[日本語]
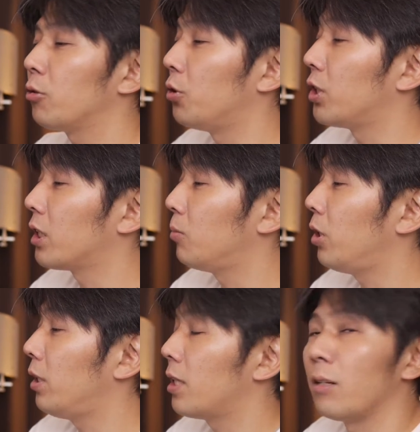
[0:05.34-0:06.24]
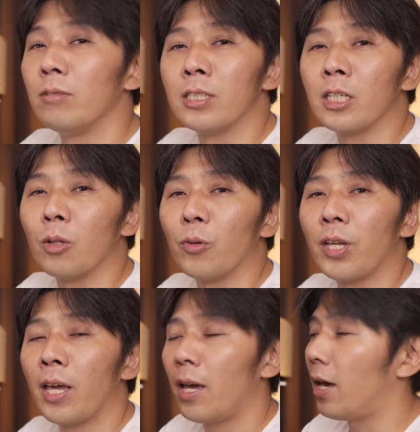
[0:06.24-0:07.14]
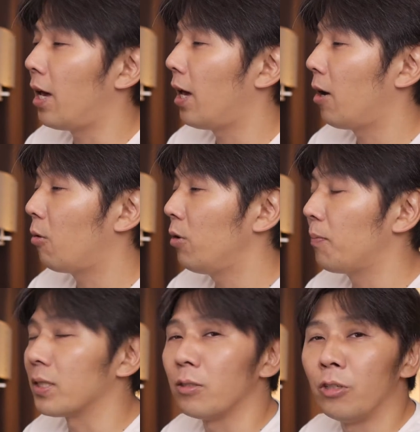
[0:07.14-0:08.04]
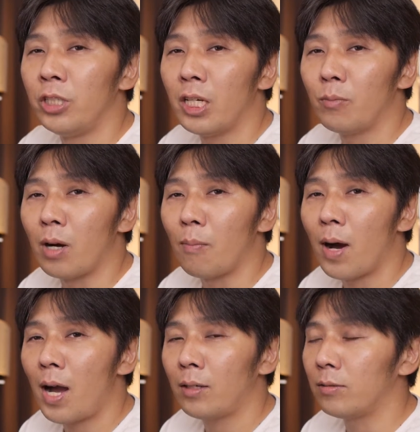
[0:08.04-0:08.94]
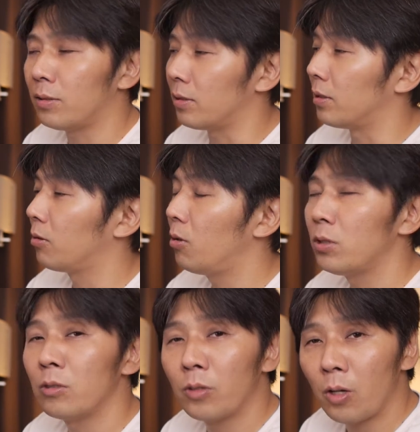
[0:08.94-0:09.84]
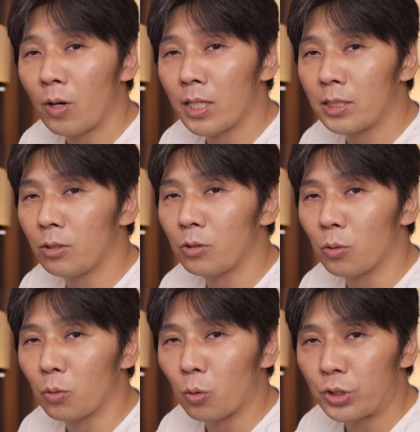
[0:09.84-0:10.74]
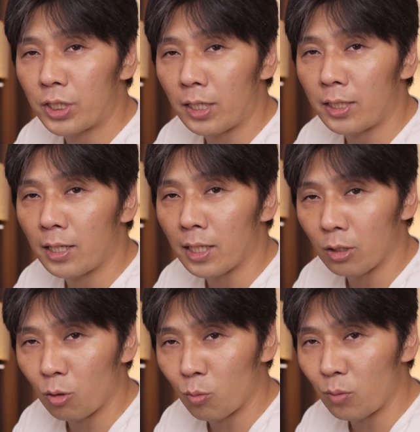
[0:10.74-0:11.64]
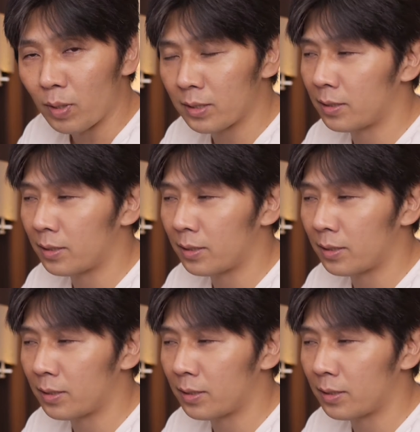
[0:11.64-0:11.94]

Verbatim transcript: ちょっと久しぶりになるんですけどもね、オリンパスの E-M1 Mark II、こいつのね、お話をちょっとしていきたいなと思いま